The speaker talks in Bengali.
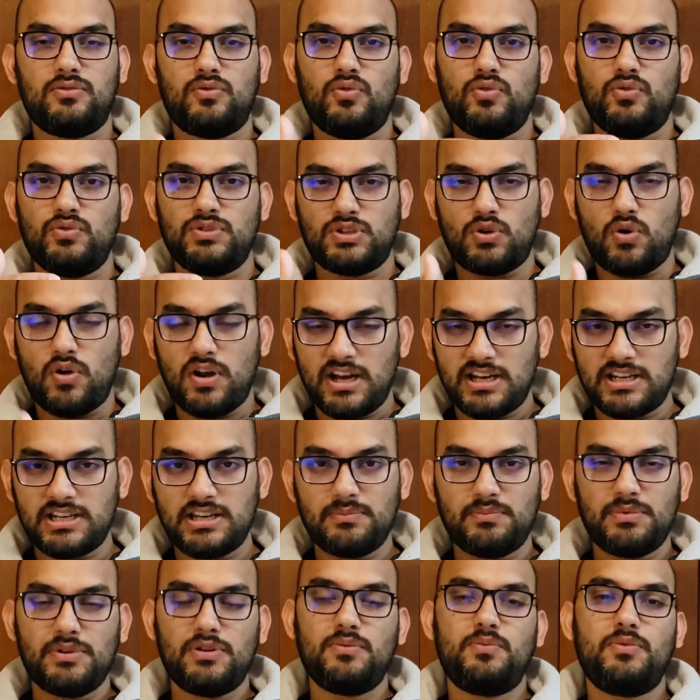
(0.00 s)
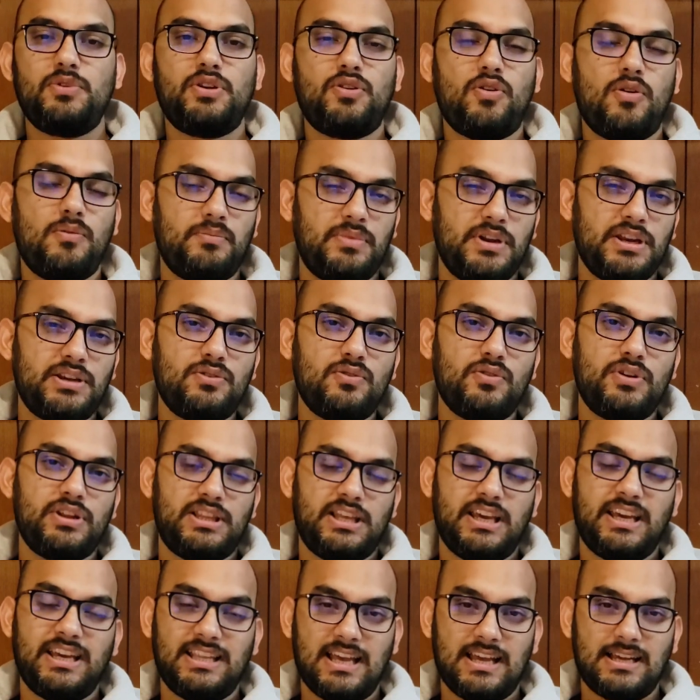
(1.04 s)
কোনো স্কলারশিপের উপরে কমপ্লিট করে
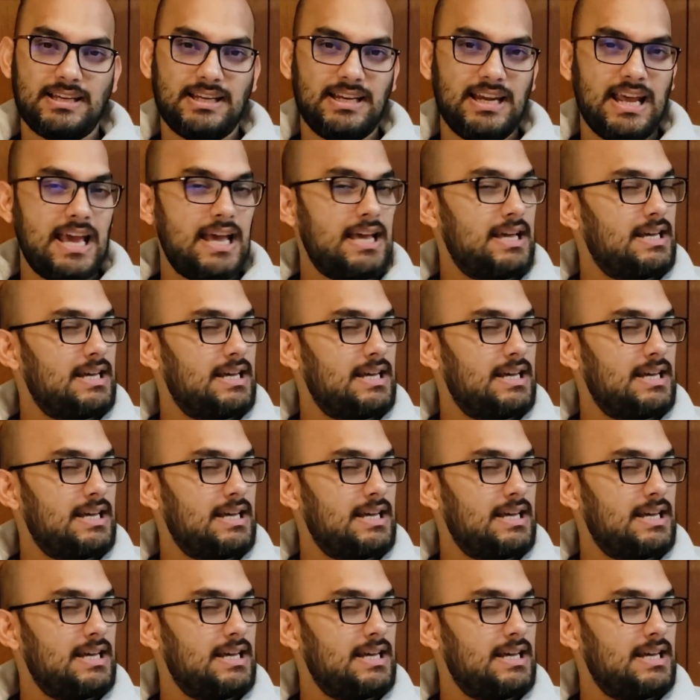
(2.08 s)
থেকে থাকেন